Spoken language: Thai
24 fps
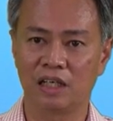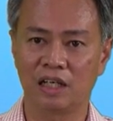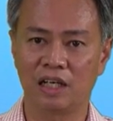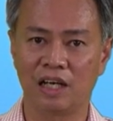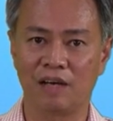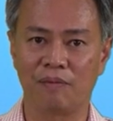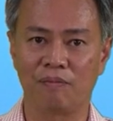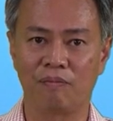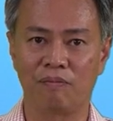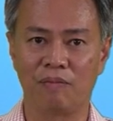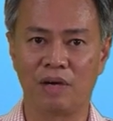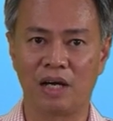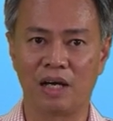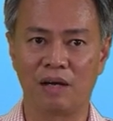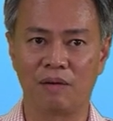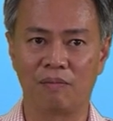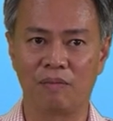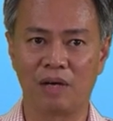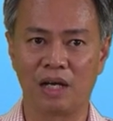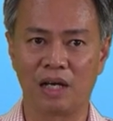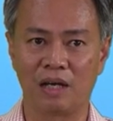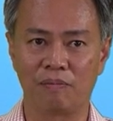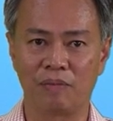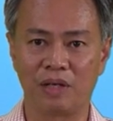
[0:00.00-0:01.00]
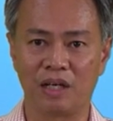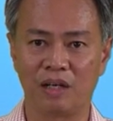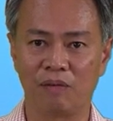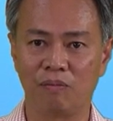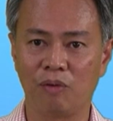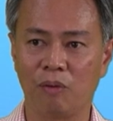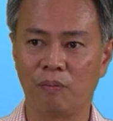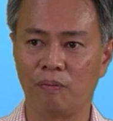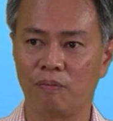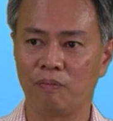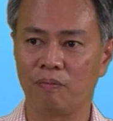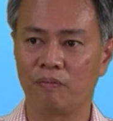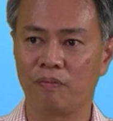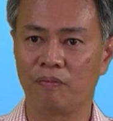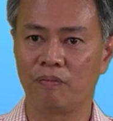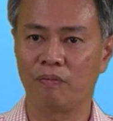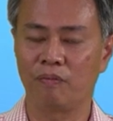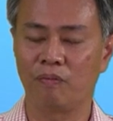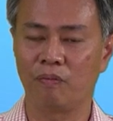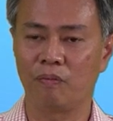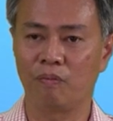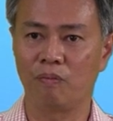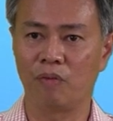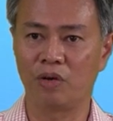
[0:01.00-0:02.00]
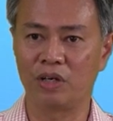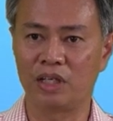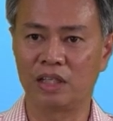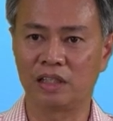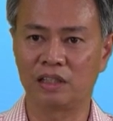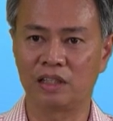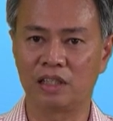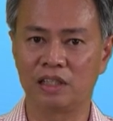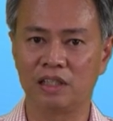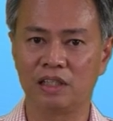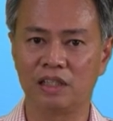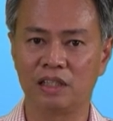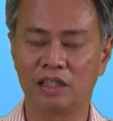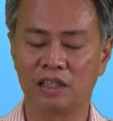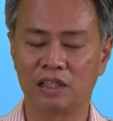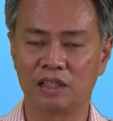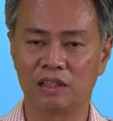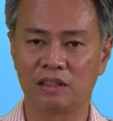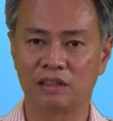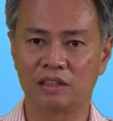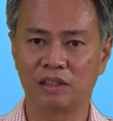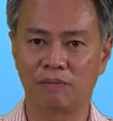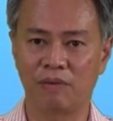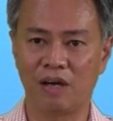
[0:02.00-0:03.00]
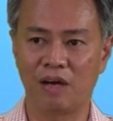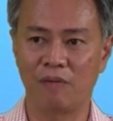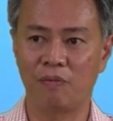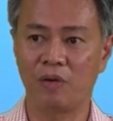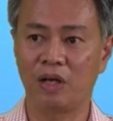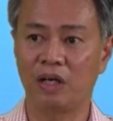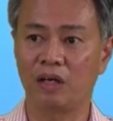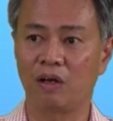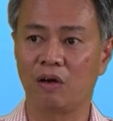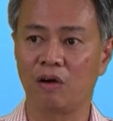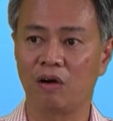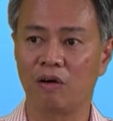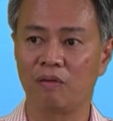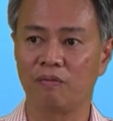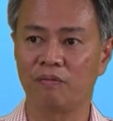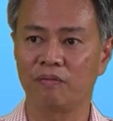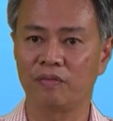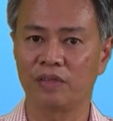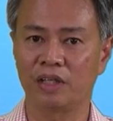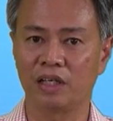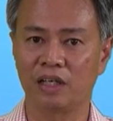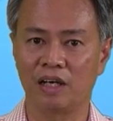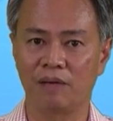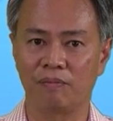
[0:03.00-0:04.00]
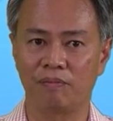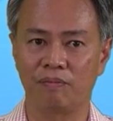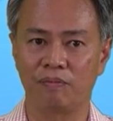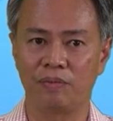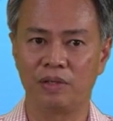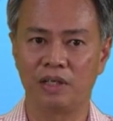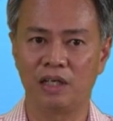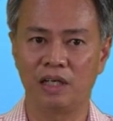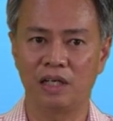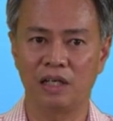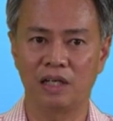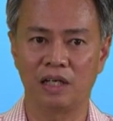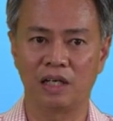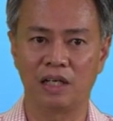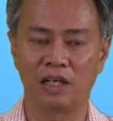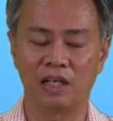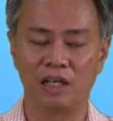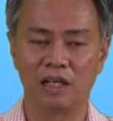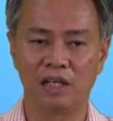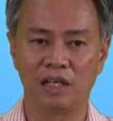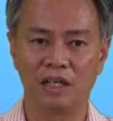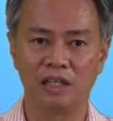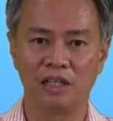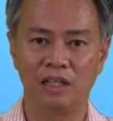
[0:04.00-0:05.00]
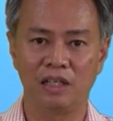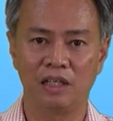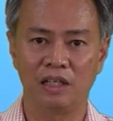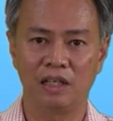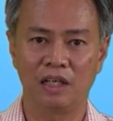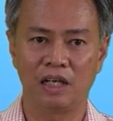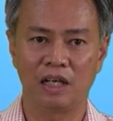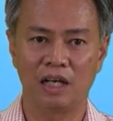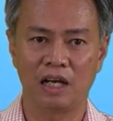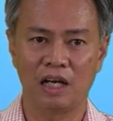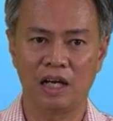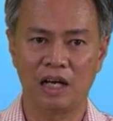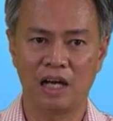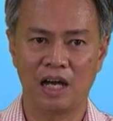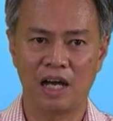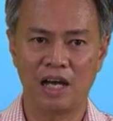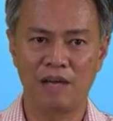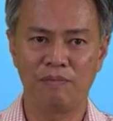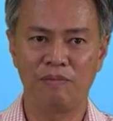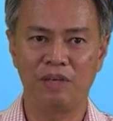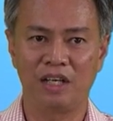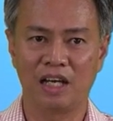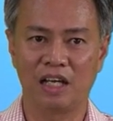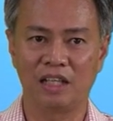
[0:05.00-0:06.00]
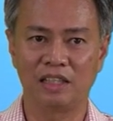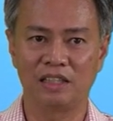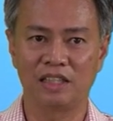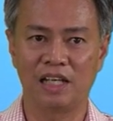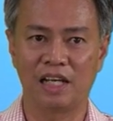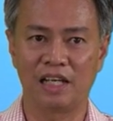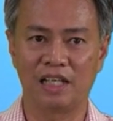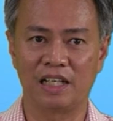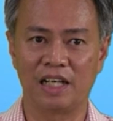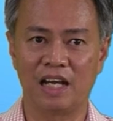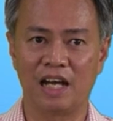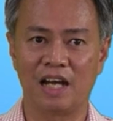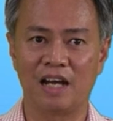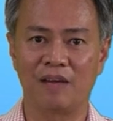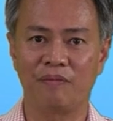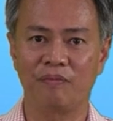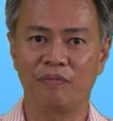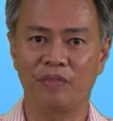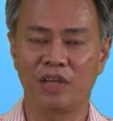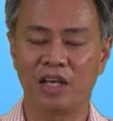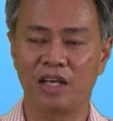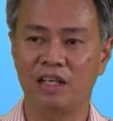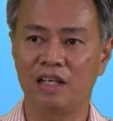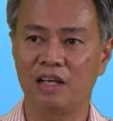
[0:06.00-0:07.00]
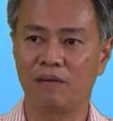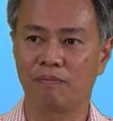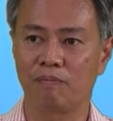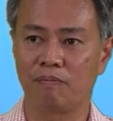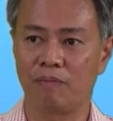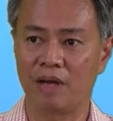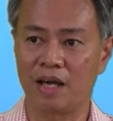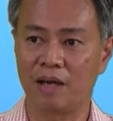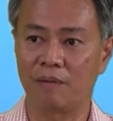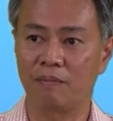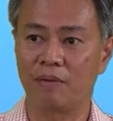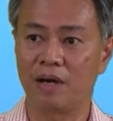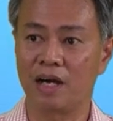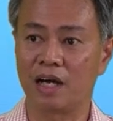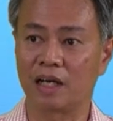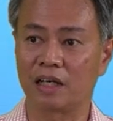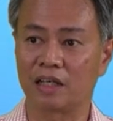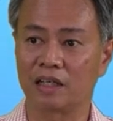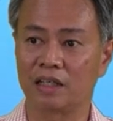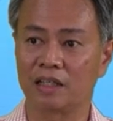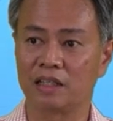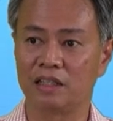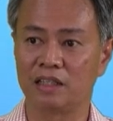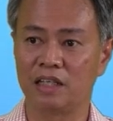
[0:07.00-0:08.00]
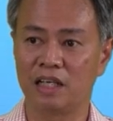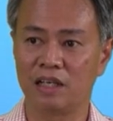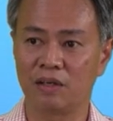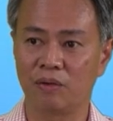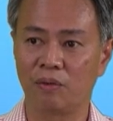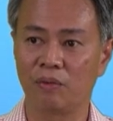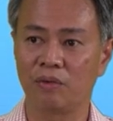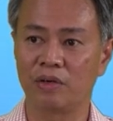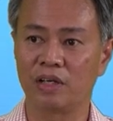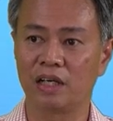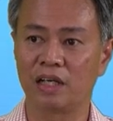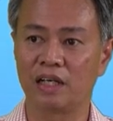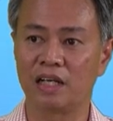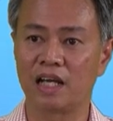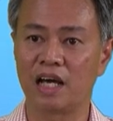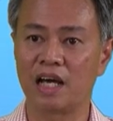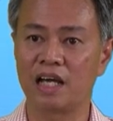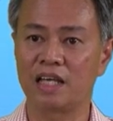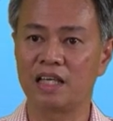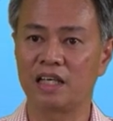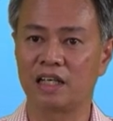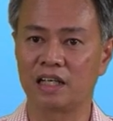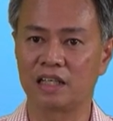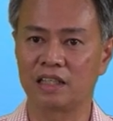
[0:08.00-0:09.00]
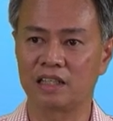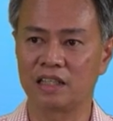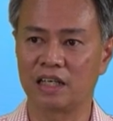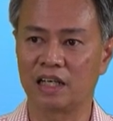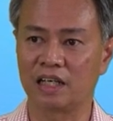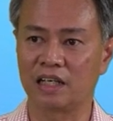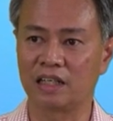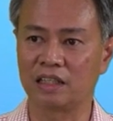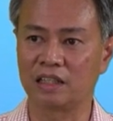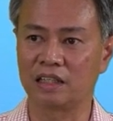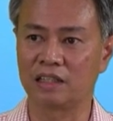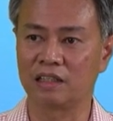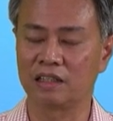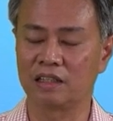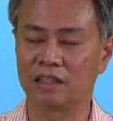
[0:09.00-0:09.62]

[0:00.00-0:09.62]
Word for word: นะครับมามาเป็นระบบมอนิเตอร์สภาพแวดล้อมนะครับเพื่อให้มีการจ่ายน้ำให้กับแปลงผักหรือในโรงเรือนได้อย่างอย่าง